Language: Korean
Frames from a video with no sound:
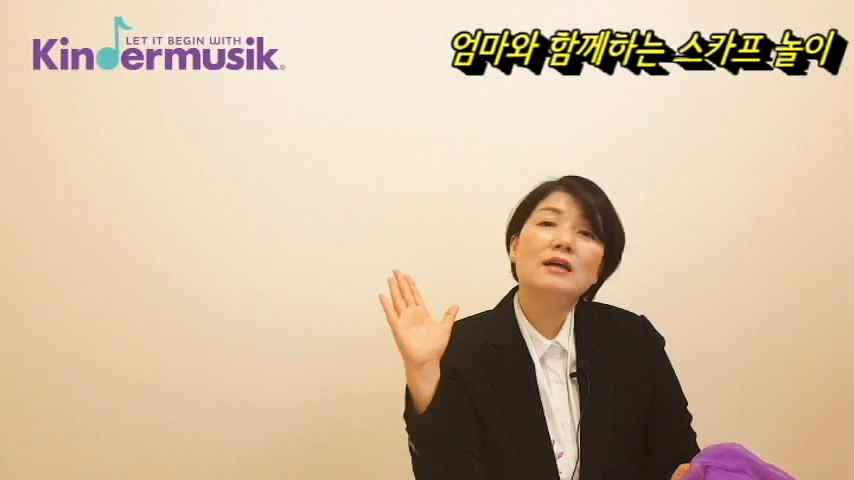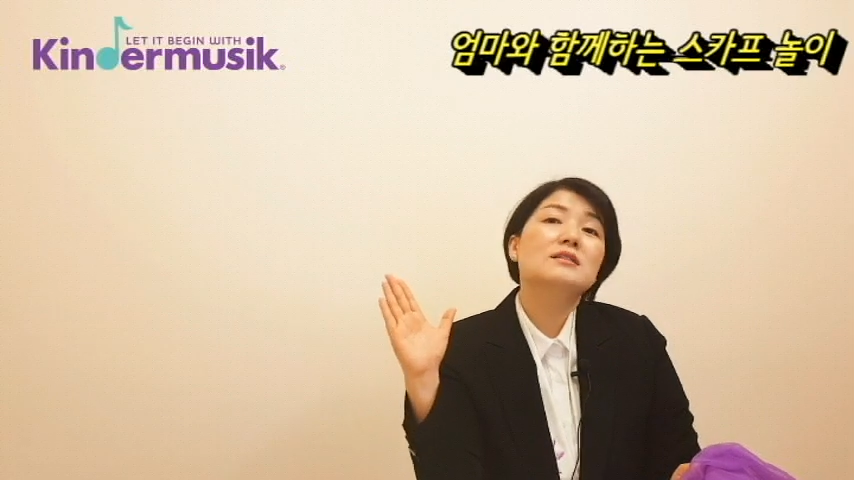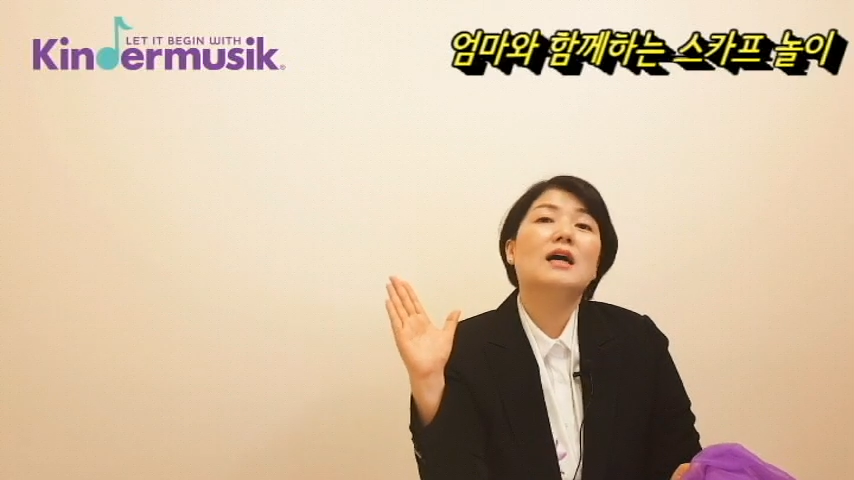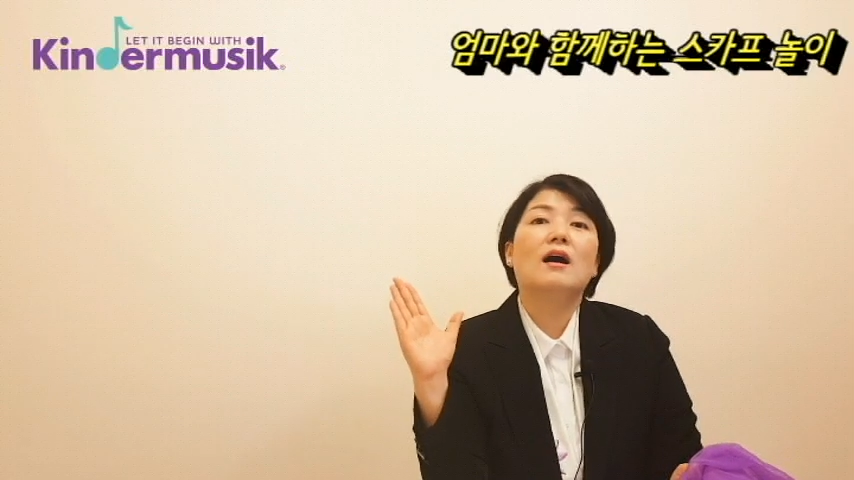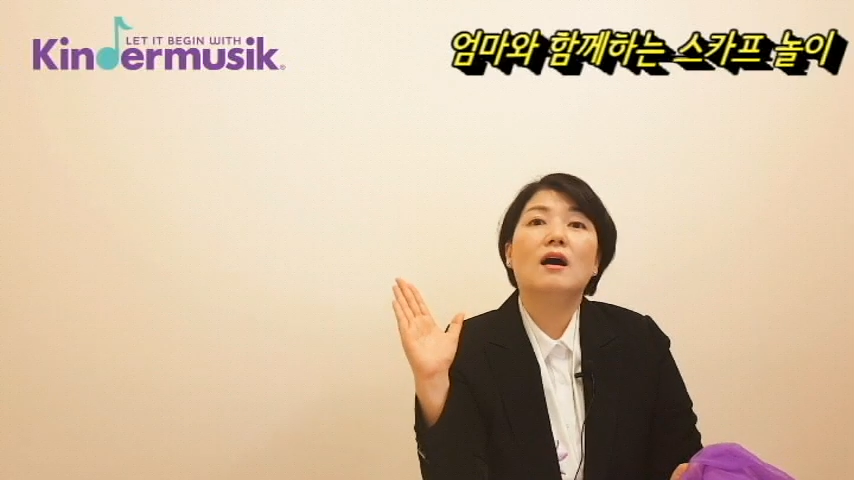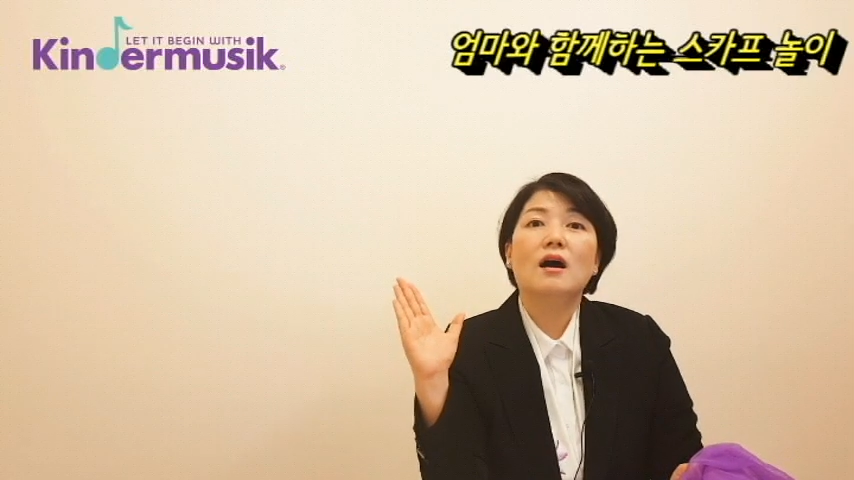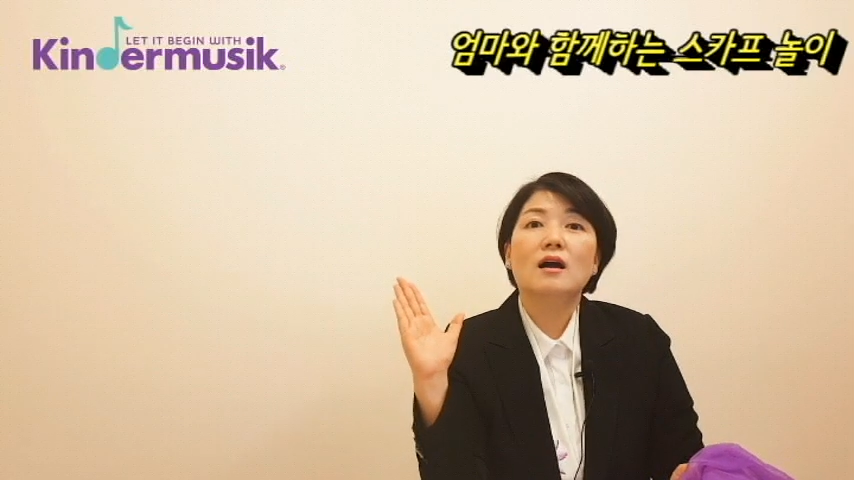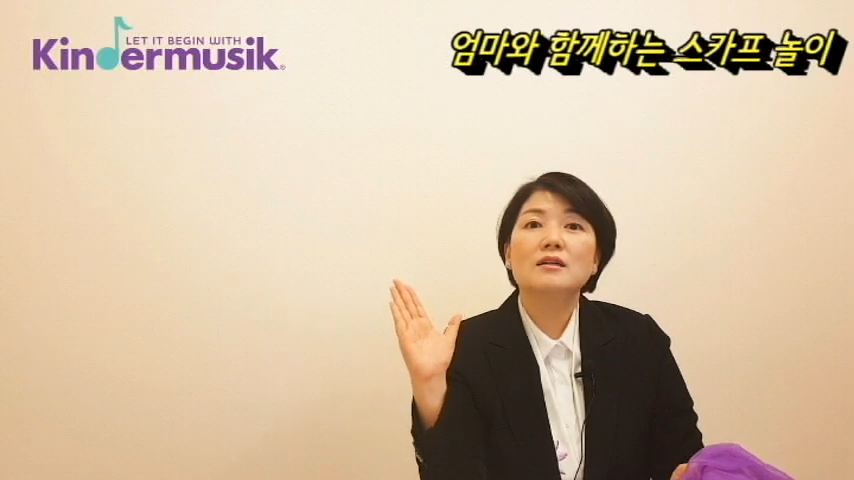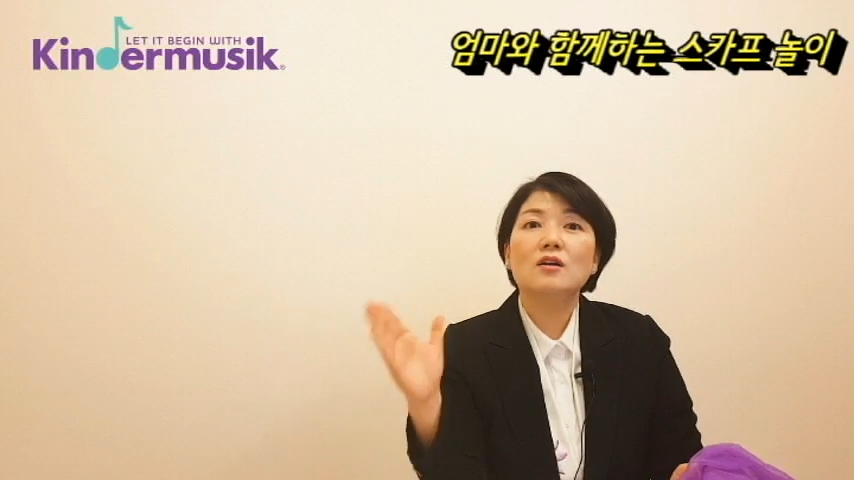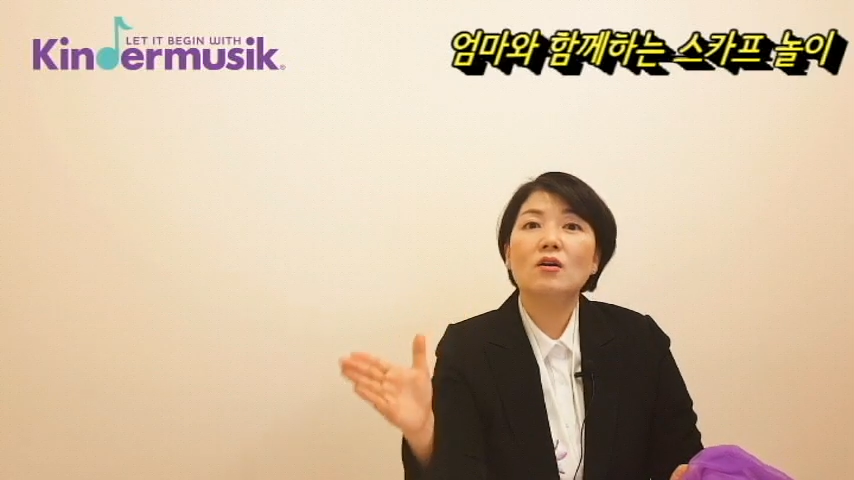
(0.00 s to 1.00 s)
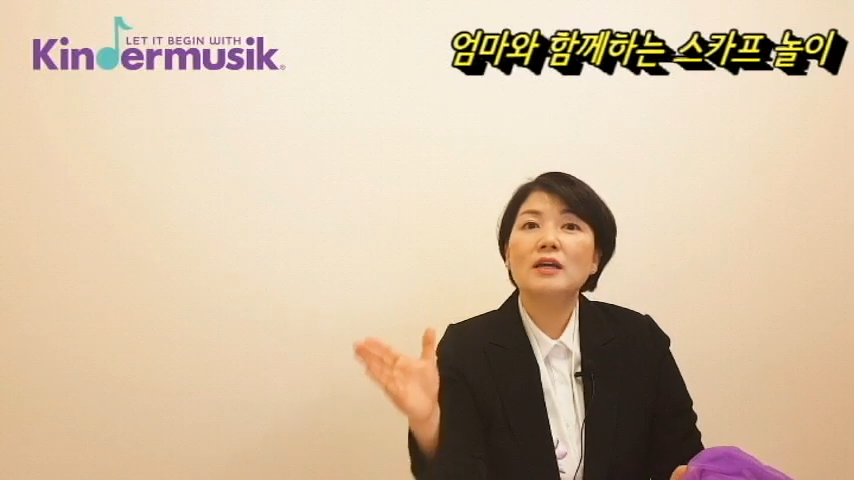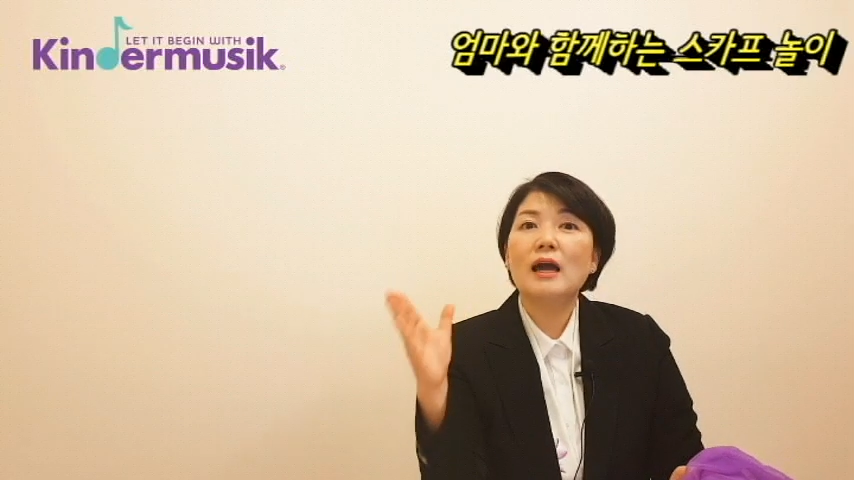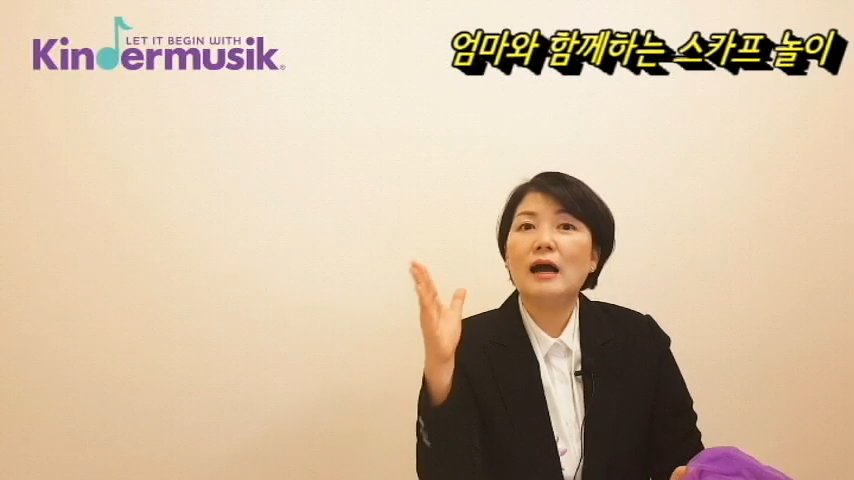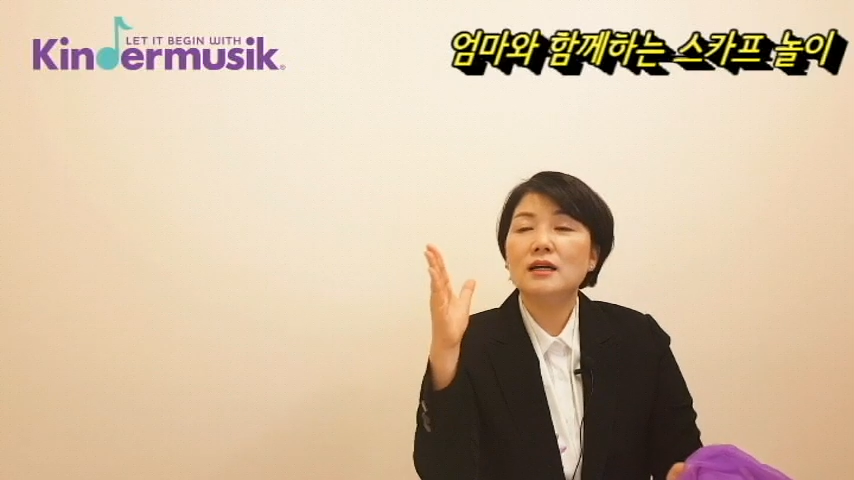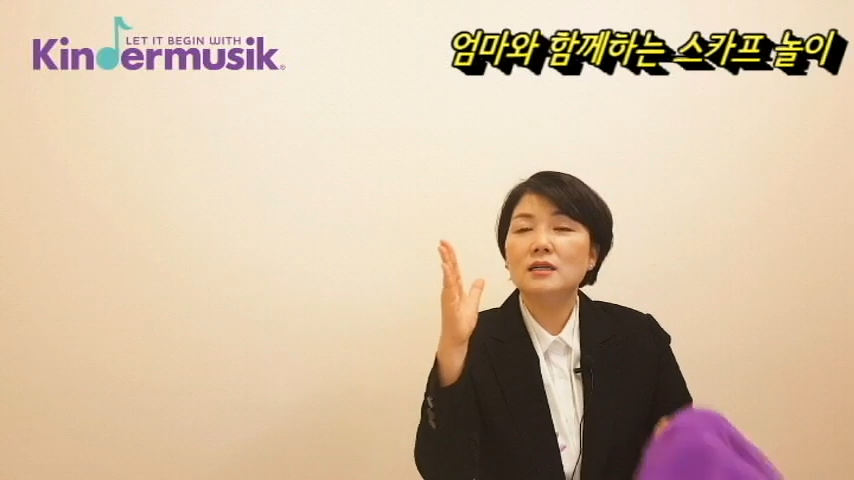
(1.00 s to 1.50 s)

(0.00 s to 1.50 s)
자, 그렇게